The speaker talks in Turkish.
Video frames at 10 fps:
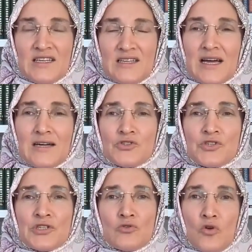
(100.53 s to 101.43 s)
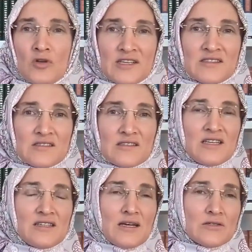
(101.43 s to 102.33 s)
İnancın Gölgesinde,
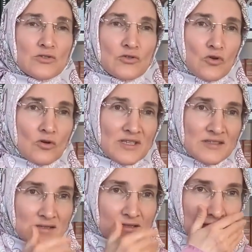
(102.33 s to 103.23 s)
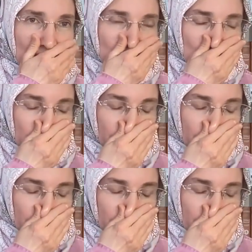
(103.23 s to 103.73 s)
İnancın gölgesinde